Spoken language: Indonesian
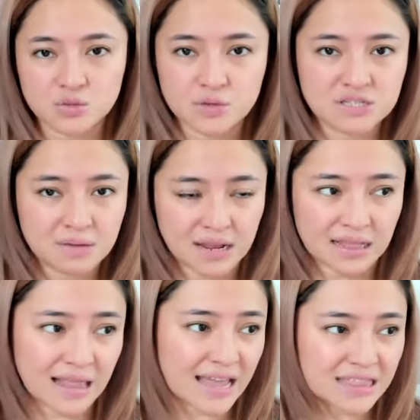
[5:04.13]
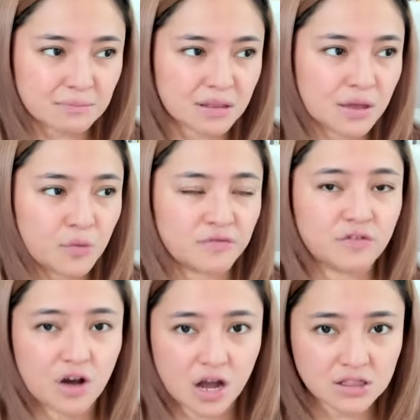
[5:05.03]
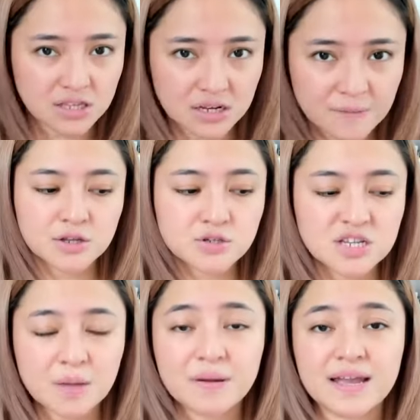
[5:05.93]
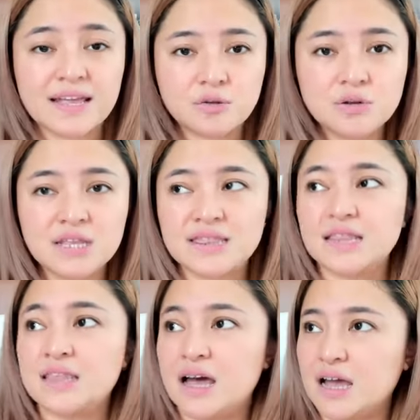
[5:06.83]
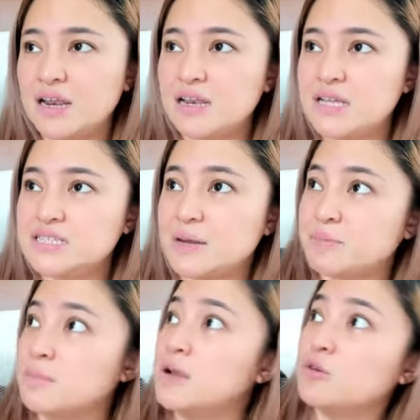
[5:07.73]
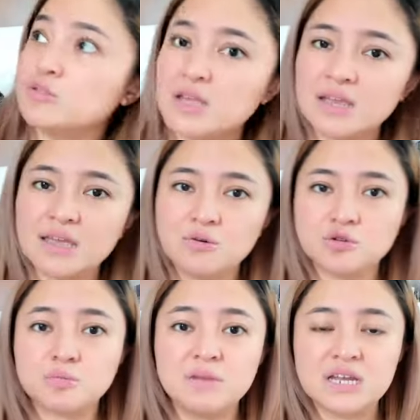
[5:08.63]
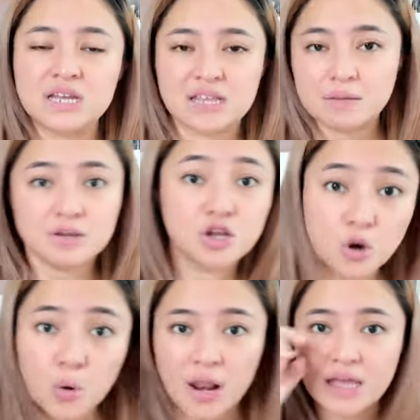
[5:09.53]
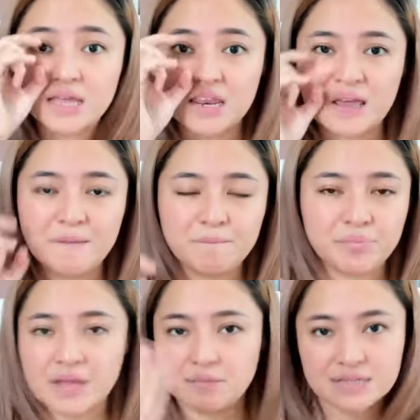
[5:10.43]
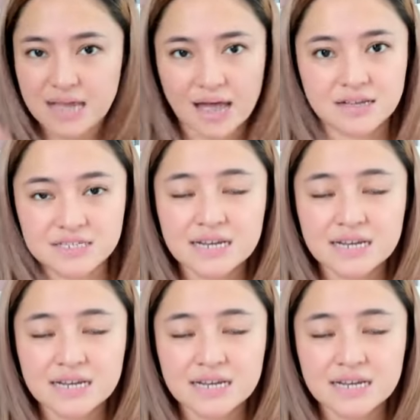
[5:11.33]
wisdom and enlightenment that we've gotten terus kita pakai itu di tantangan di chapter berikutnya nih untuk bikin kita lebih grow lagi nih Nggak bisa. Jadi